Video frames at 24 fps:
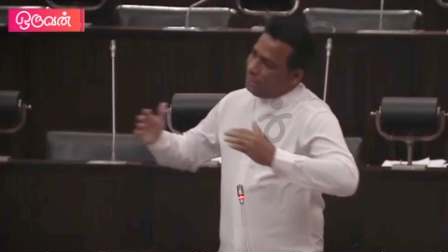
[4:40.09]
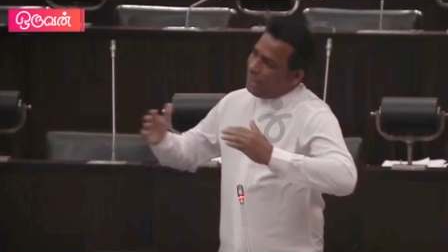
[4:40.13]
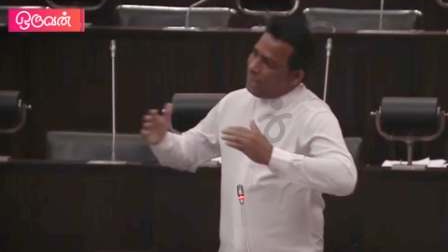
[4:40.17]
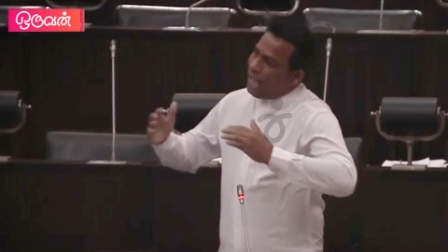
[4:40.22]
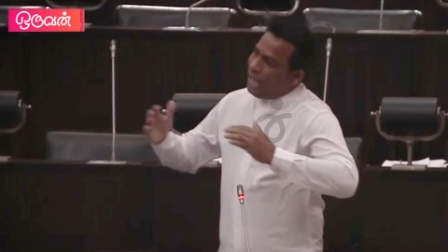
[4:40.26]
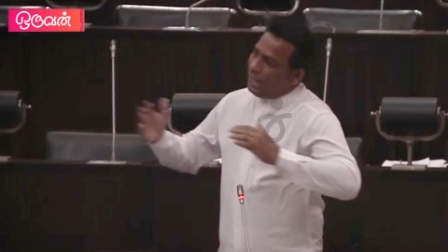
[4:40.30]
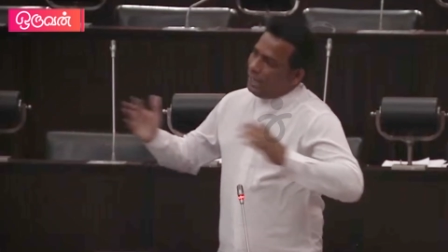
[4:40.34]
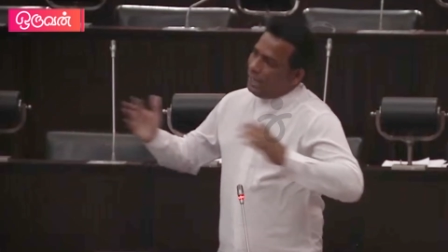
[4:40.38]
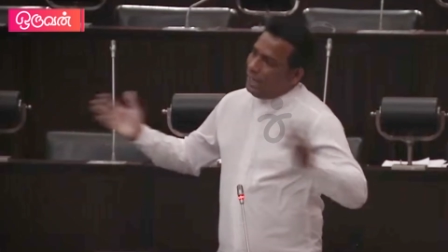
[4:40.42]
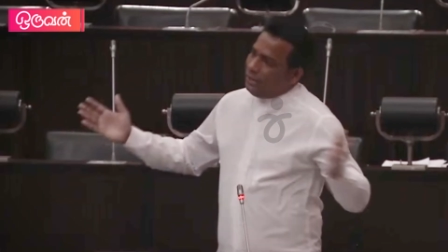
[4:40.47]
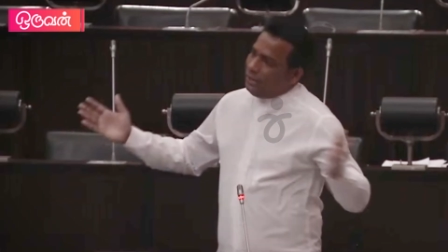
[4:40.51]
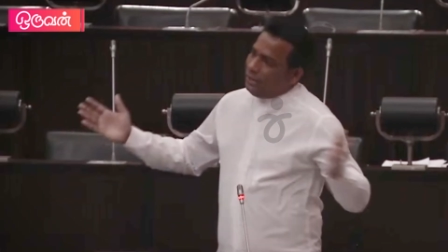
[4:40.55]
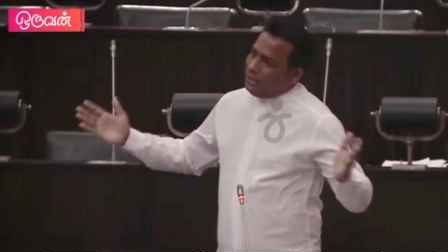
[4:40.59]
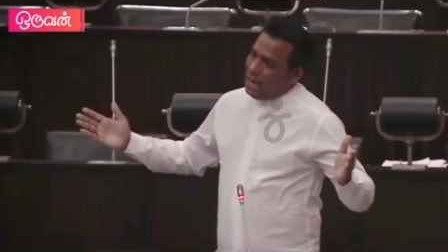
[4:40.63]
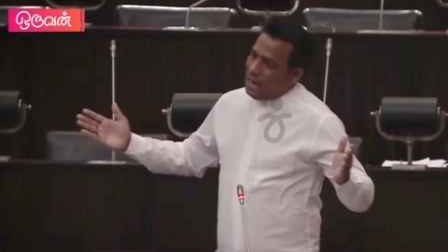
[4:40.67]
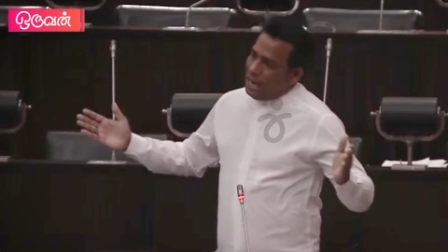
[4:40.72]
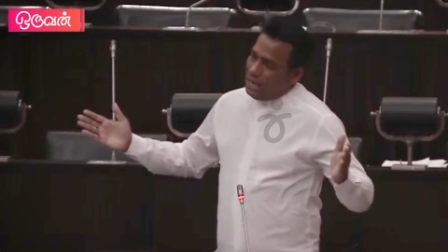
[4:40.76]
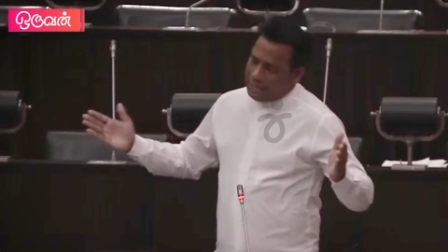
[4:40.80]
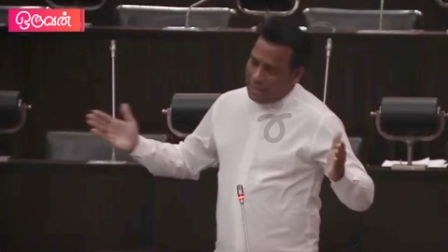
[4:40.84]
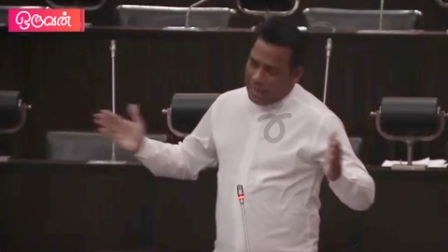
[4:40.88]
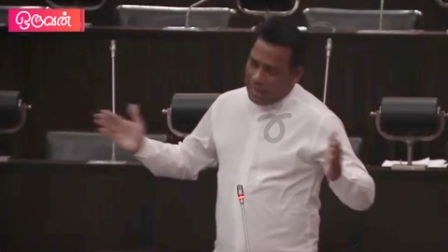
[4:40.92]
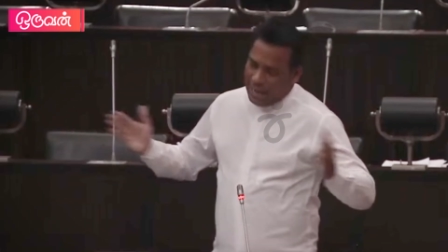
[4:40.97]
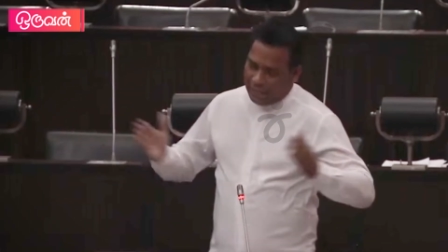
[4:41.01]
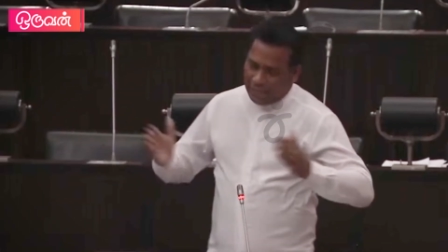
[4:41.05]
யாரே
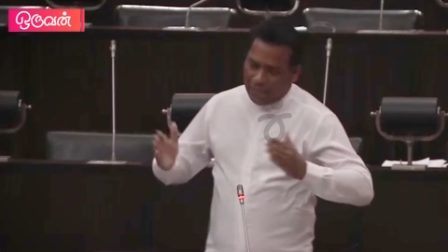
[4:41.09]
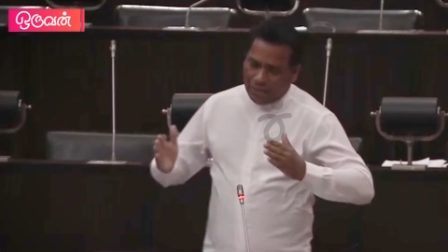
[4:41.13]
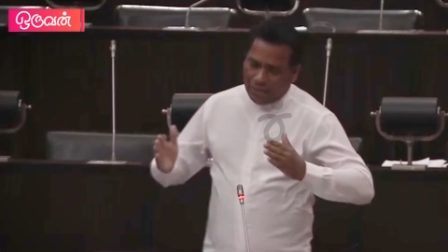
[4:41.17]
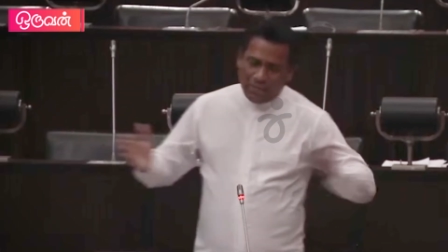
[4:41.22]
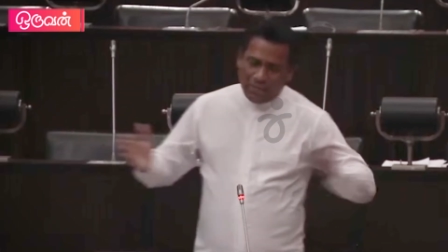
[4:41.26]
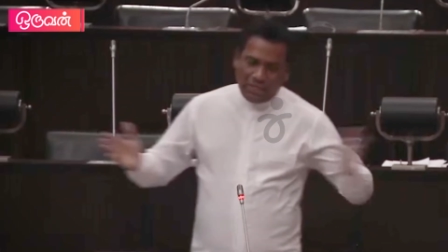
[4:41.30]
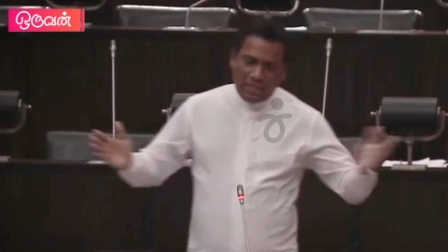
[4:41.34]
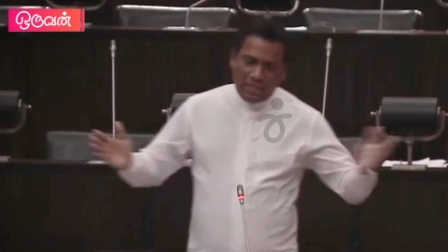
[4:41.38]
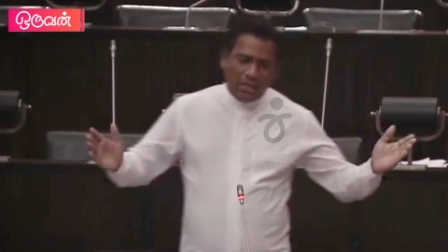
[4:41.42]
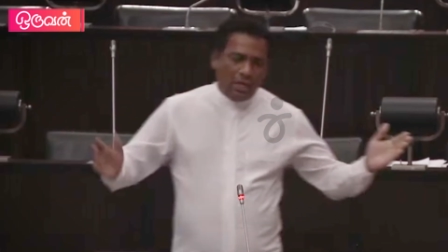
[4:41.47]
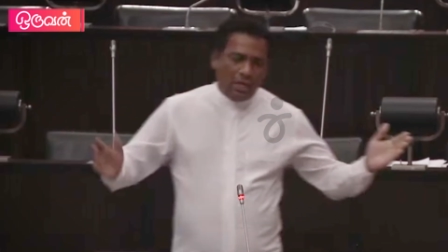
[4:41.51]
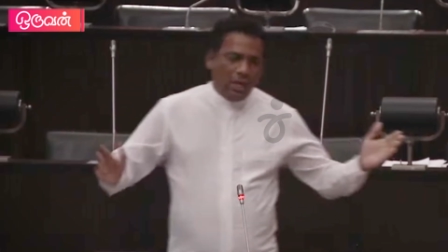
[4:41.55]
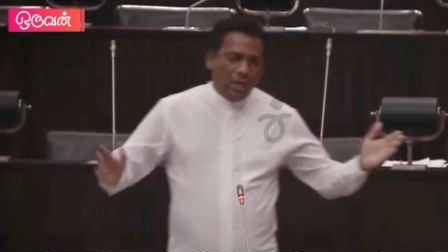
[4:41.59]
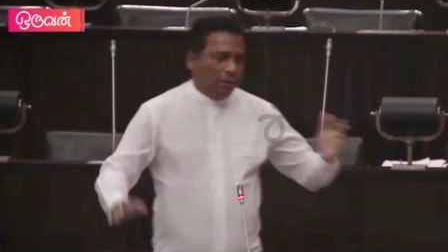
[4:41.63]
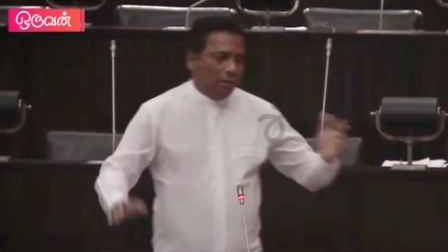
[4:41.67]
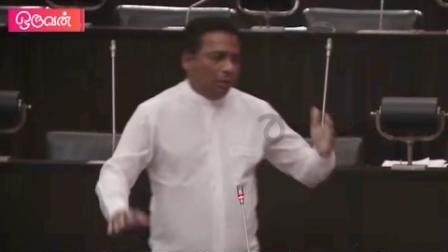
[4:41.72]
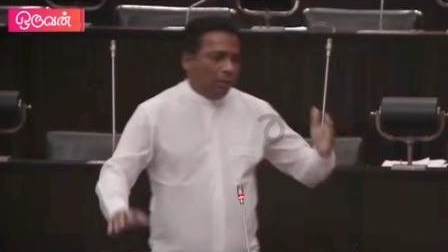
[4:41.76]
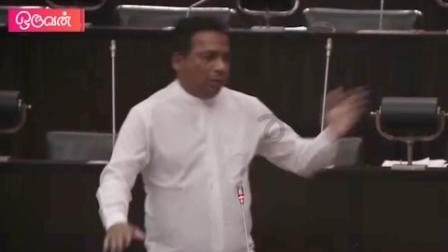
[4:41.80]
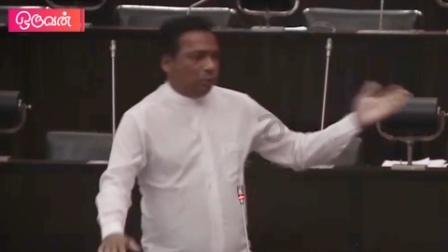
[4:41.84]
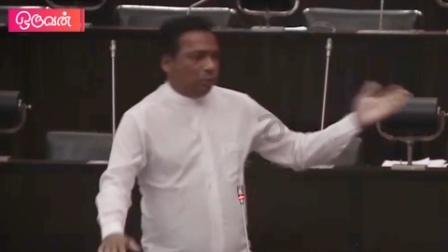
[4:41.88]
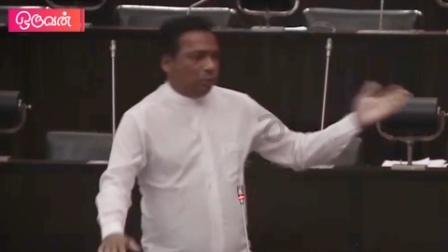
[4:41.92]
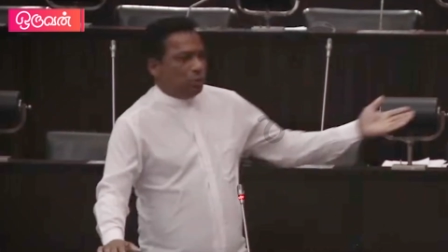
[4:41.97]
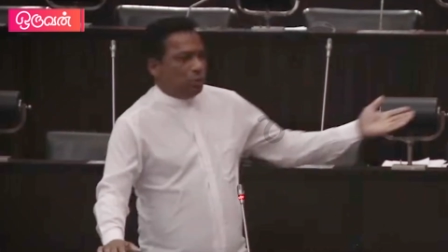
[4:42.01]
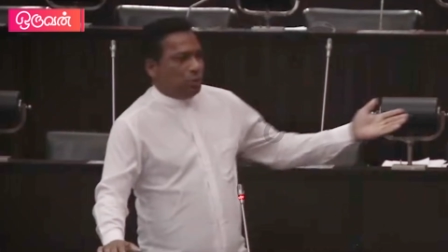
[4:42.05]
நான் யாரையும் இங்கு
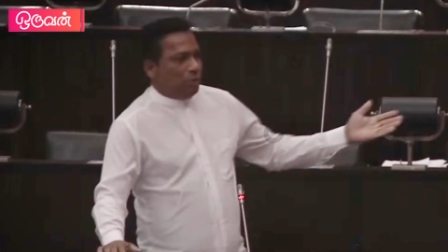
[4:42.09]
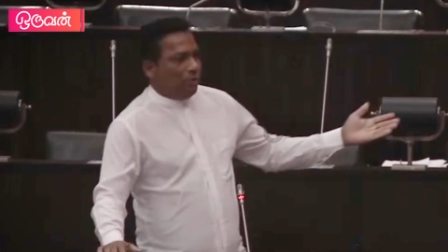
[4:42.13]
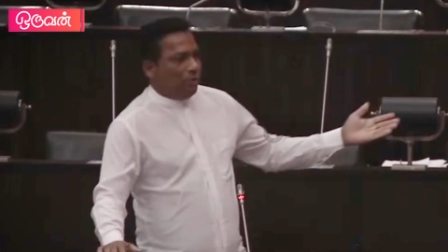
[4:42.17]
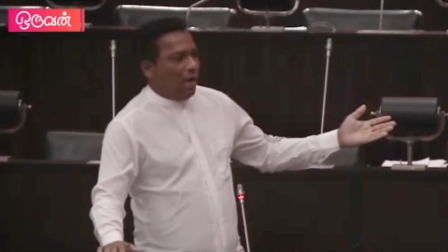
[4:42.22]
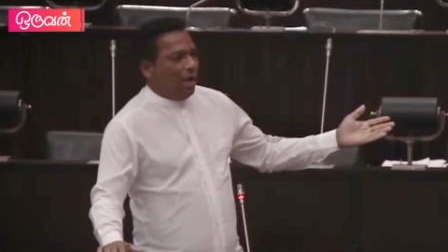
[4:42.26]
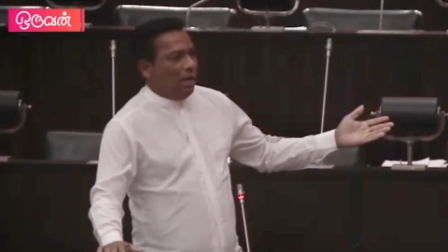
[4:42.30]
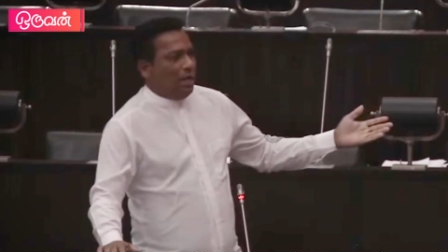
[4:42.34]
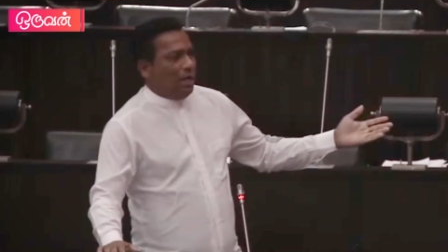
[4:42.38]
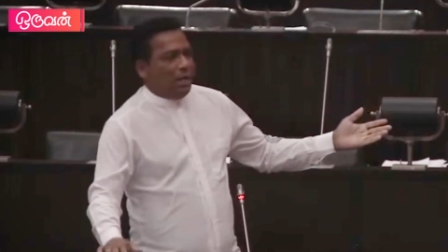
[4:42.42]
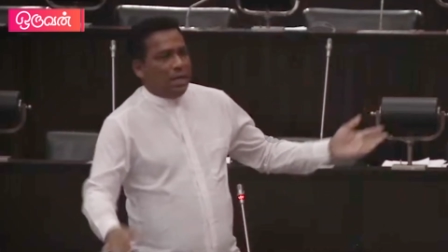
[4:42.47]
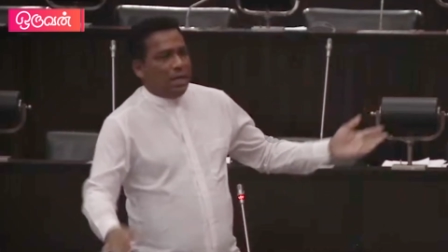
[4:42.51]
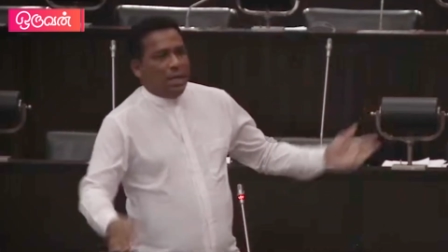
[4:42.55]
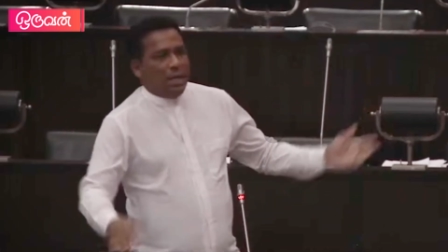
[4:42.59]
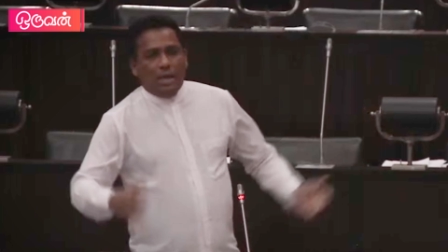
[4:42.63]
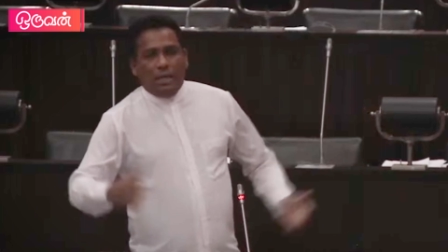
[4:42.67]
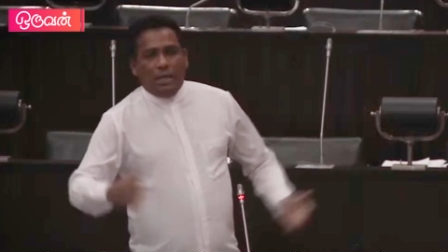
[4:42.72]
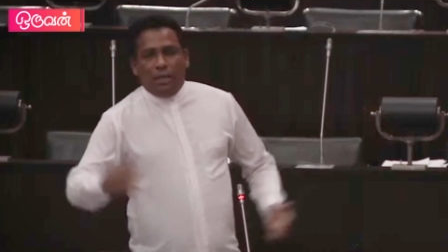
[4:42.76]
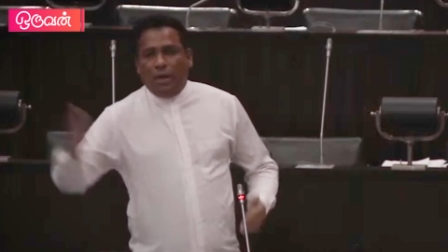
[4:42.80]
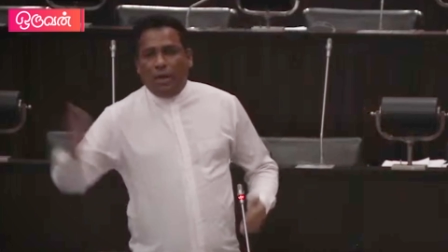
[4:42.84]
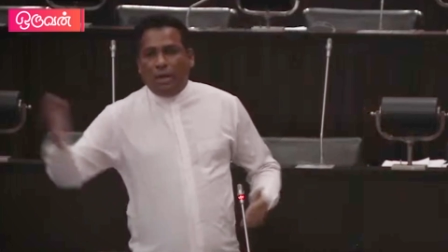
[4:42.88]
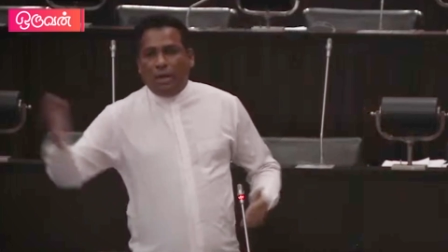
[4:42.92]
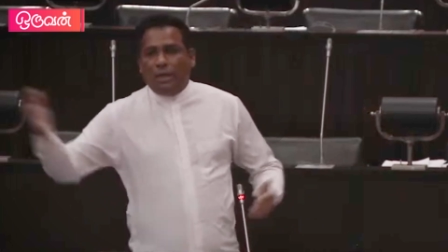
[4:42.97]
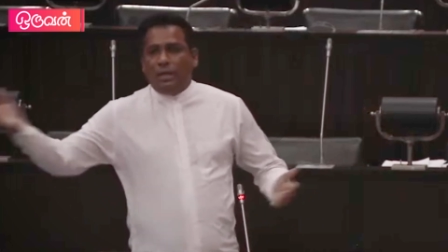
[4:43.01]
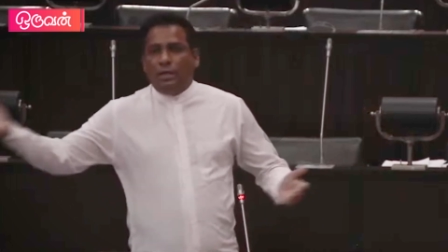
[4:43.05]
இவர் குற்றவாளி
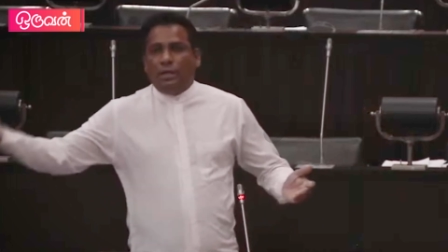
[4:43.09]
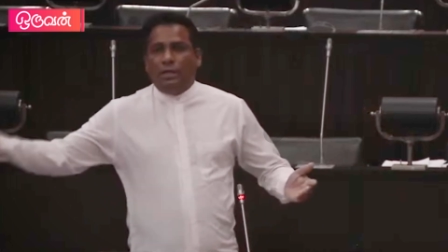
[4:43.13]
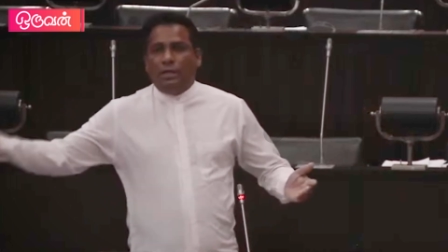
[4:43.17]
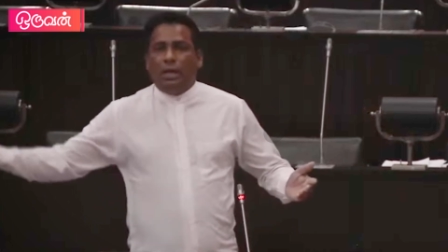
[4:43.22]
இவர்